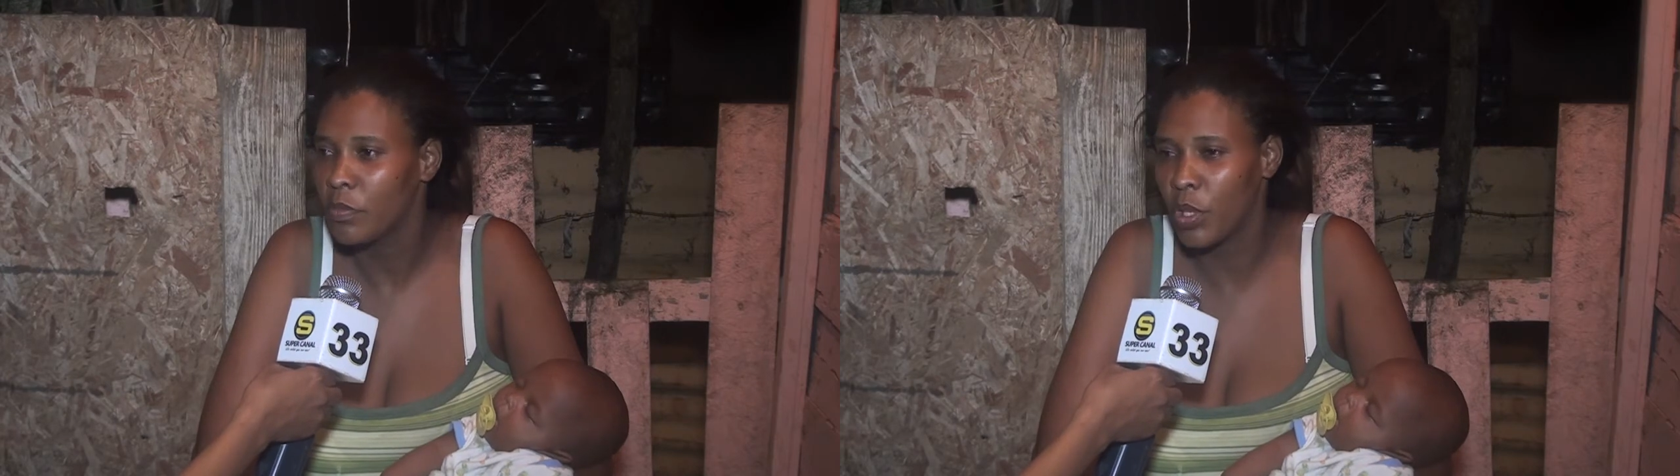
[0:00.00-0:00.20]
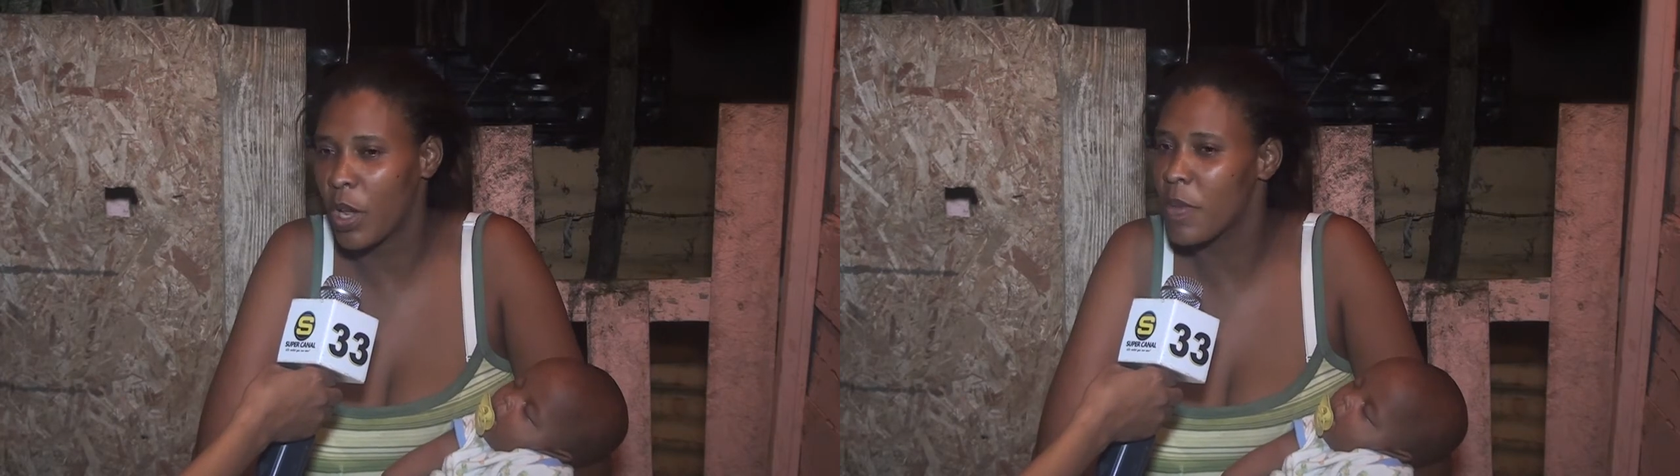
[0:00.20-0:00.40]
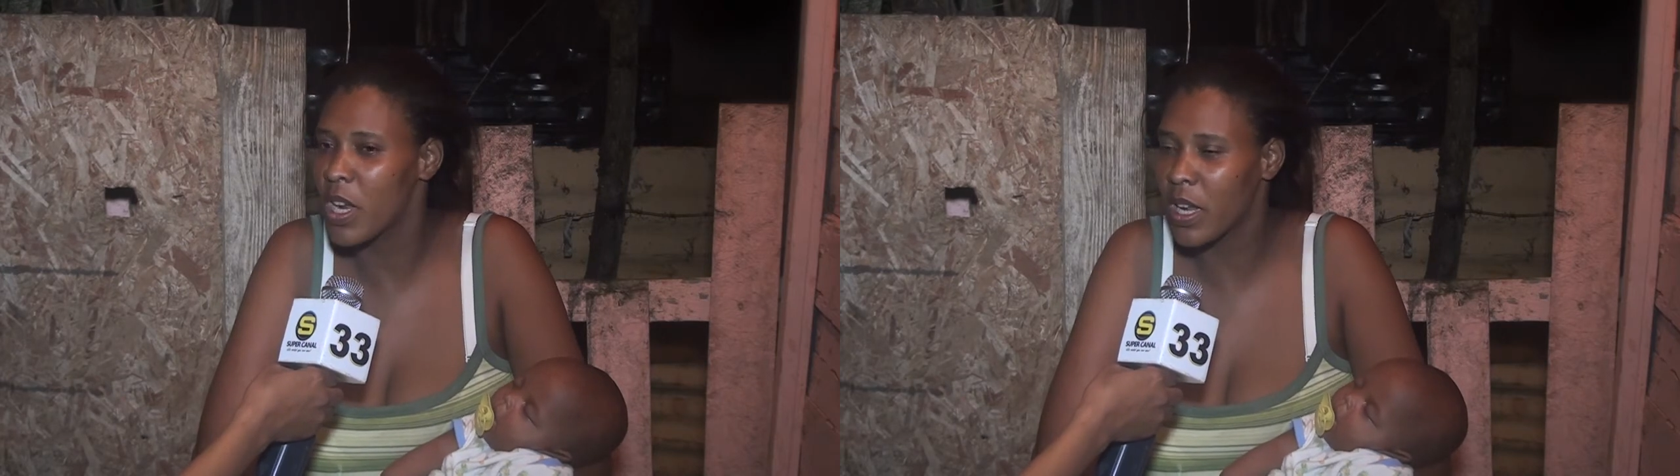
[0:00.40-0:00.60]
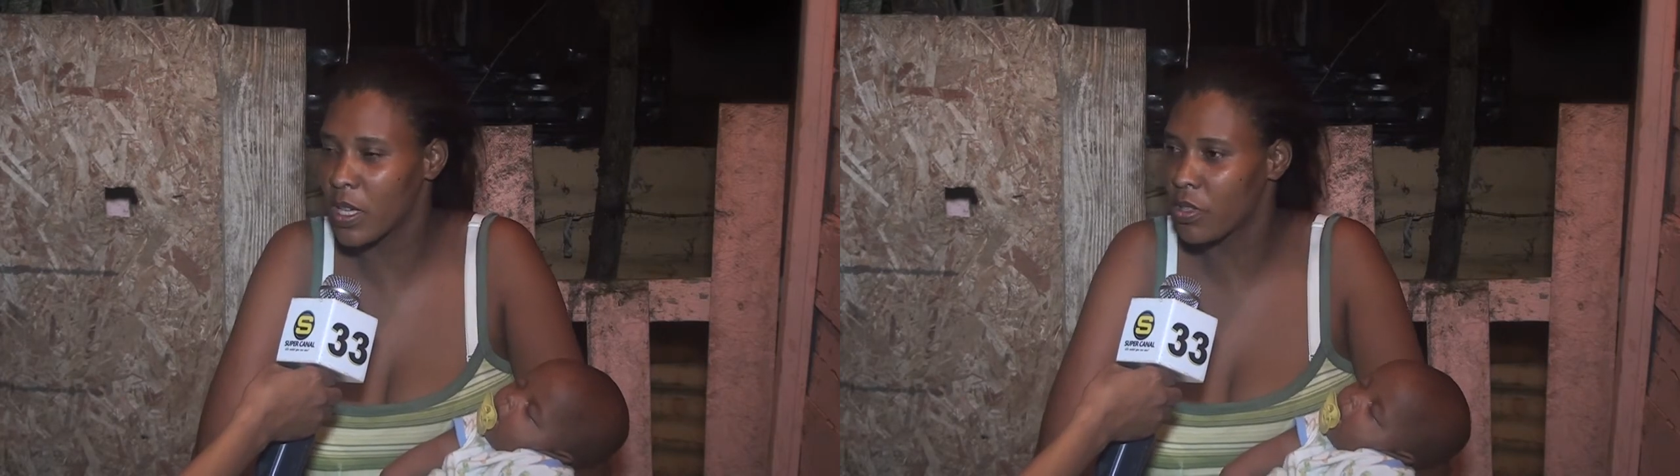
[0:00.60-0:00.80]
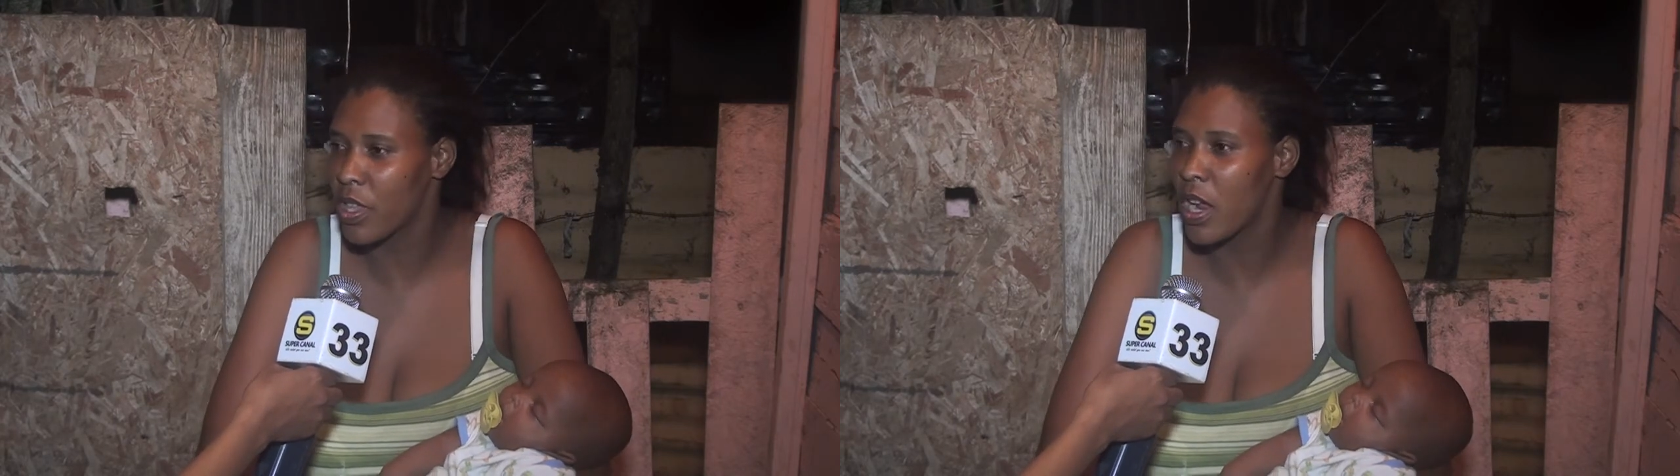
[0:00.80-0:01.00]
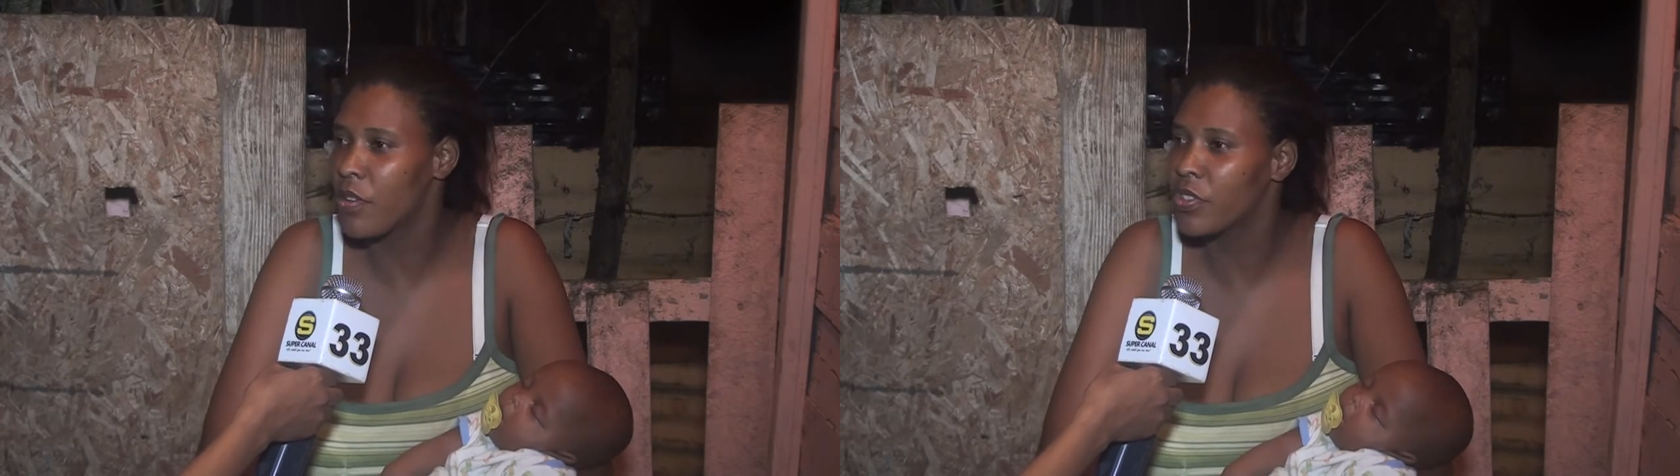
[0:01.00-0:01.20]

Porque mira el caso de la